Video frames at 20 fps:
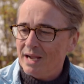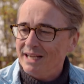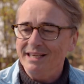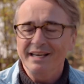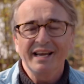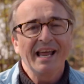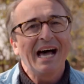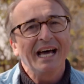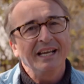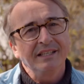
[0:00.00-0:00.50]

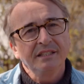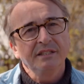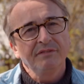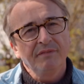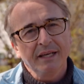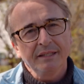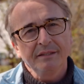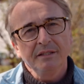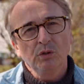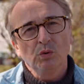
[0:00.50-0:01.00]
einen
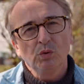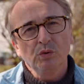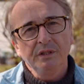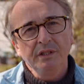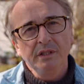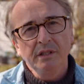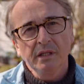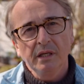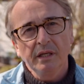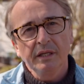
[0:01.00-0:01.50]

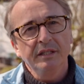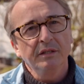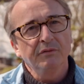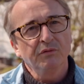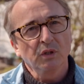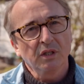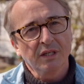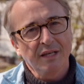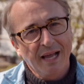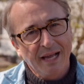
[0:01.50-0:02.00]
Handvertikutierer hier
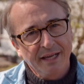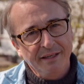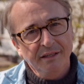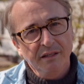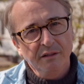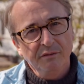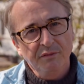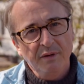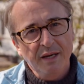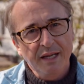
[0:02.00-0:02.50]
für
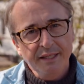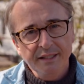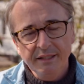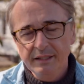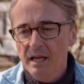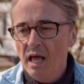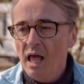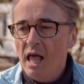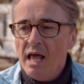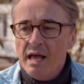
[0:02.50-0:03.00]
kleinere
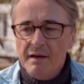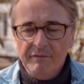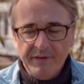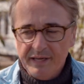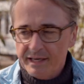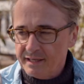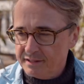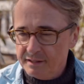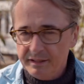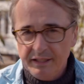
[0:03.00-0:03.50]
Flächen.
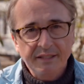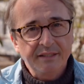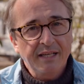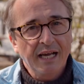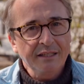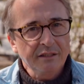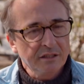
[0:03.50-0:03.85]
Wer das nicht